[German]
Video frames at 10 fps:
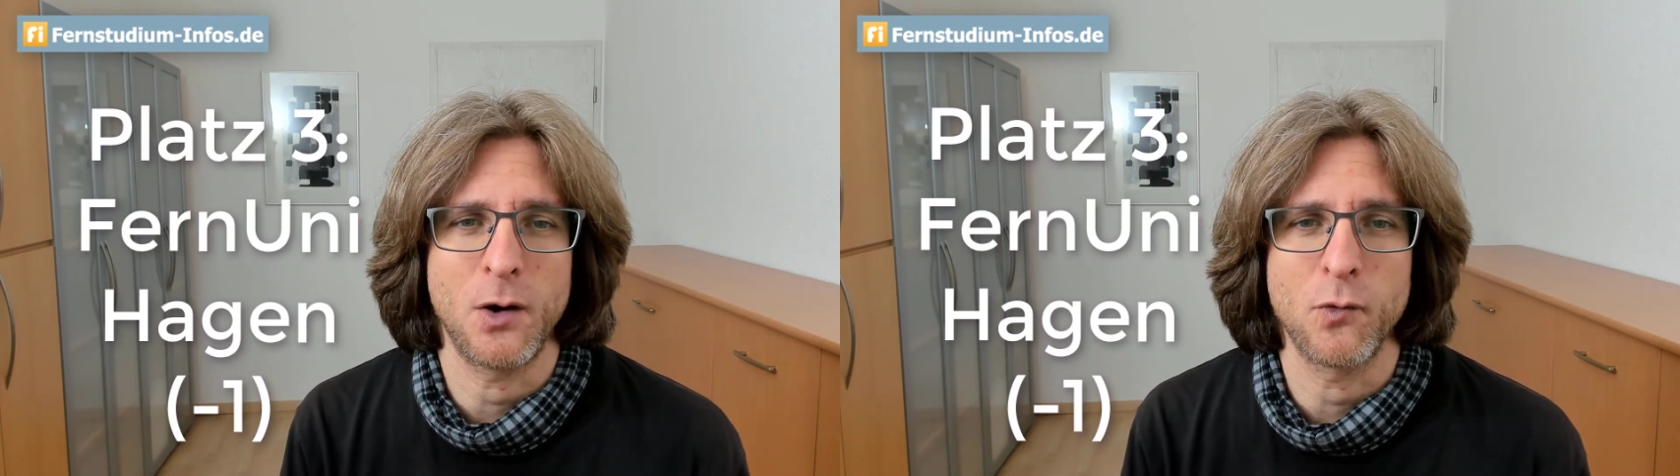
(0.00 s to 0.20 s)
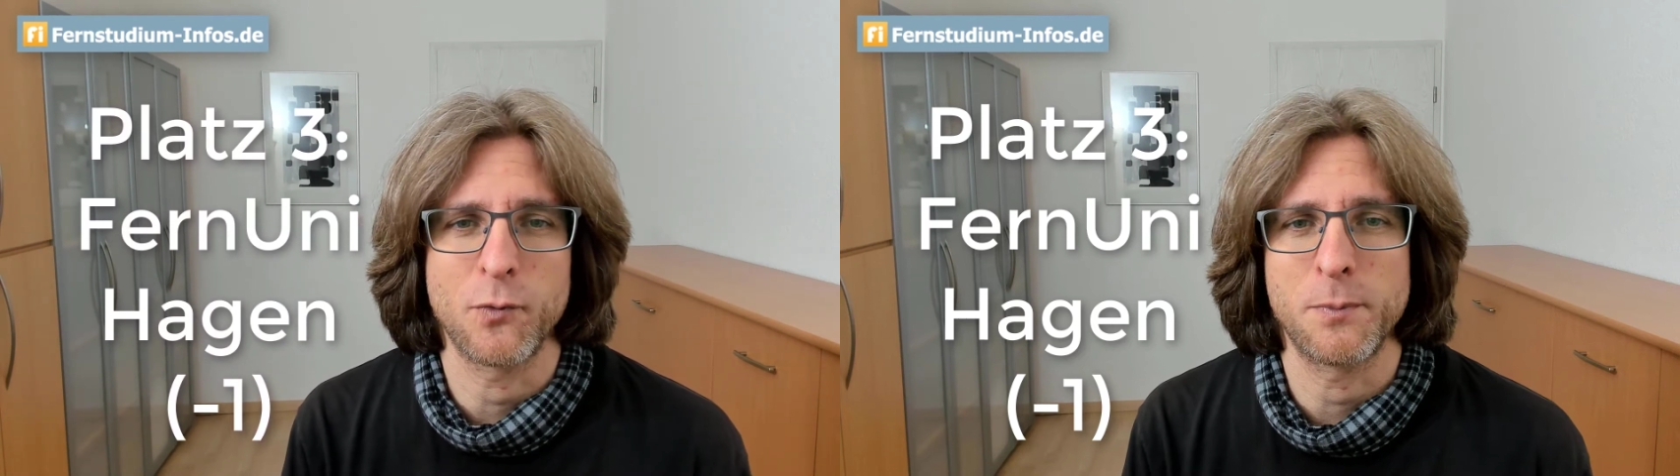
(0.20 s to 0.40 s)

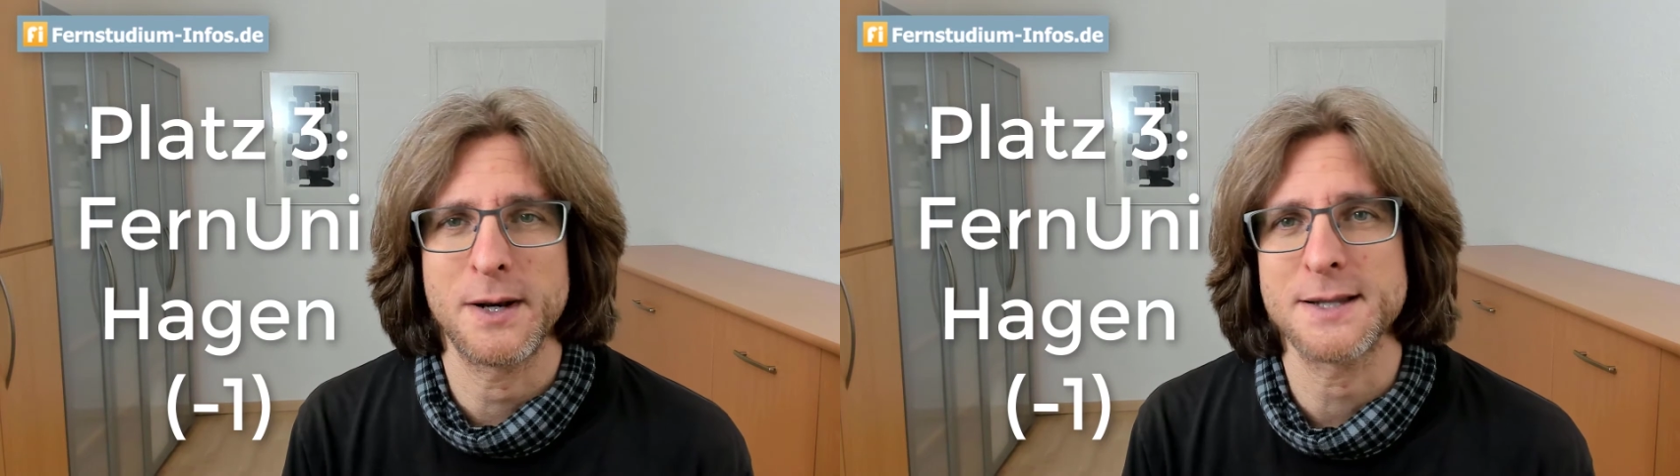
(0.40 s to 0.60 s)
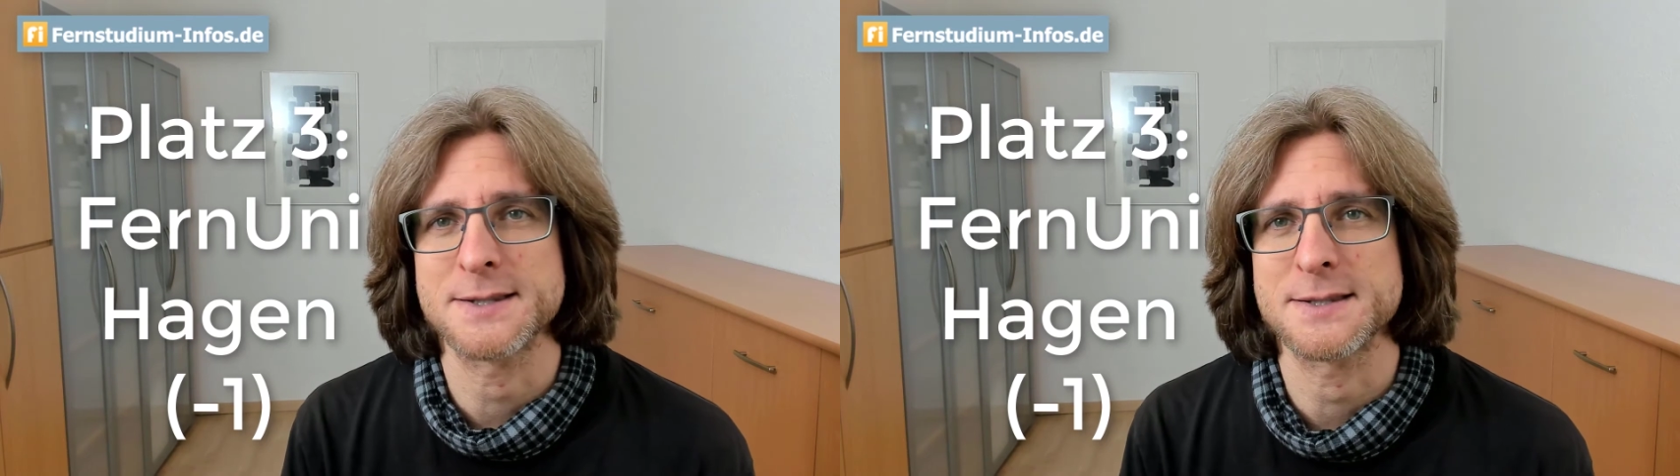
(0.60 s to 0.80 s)
auf
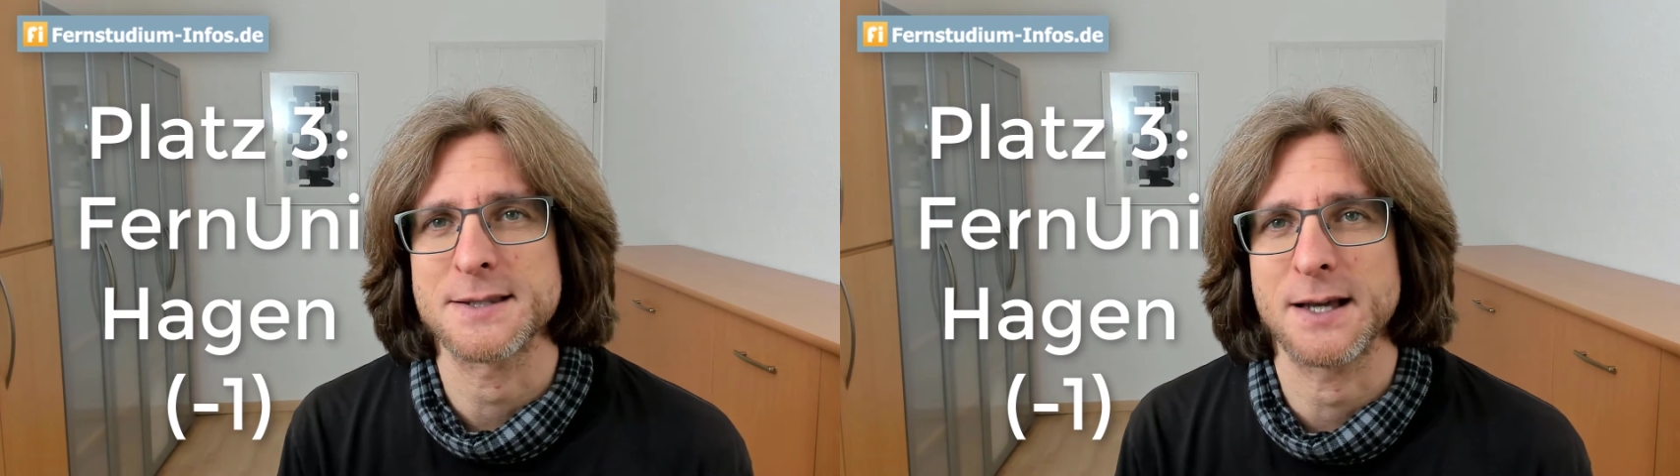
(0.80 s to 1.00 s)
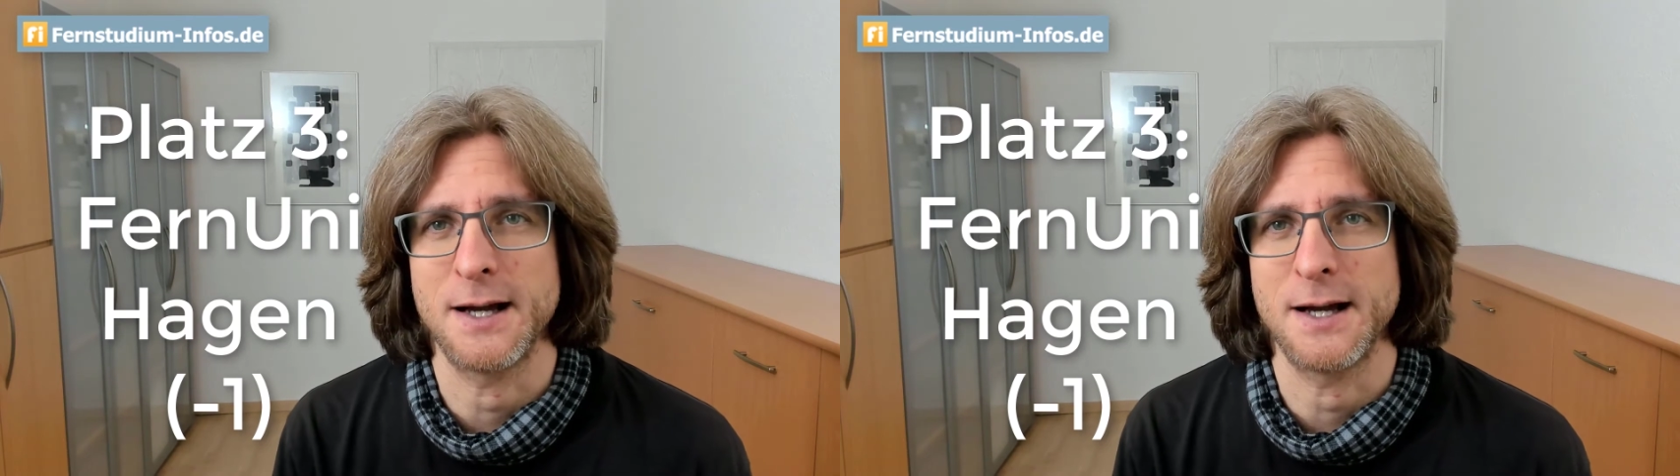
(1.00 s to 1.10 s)
Platz 3.